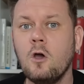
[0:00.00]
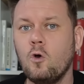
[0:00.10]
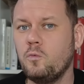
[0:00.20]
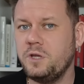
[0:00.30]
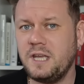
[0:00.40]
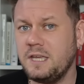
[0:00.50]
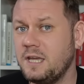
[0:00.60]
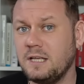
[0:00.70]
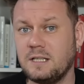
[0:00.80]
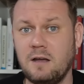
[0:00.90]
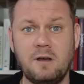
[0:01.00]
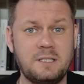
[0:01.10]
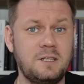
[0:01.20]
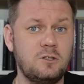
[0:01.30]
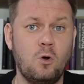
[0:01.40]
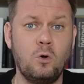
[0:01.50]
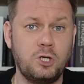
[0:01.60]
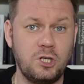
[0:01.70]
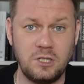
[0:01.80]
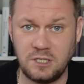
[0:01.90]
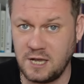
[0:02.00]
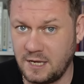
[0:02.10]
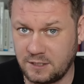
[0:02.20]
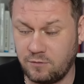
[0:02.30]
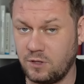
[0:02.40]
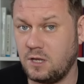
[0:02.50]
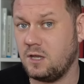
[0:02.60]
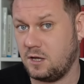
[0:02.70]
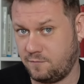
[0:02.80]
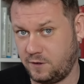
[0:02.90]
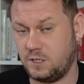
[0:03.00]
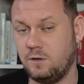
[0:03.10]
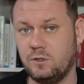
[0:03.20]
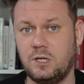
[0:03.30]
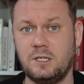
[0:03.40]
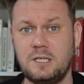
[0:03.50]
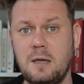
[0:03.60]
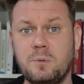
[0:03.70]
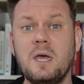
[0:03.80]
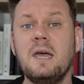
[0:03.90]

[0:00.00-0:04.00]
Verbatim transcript: у меня есть для вас один очень действенный и эффективный рецепт,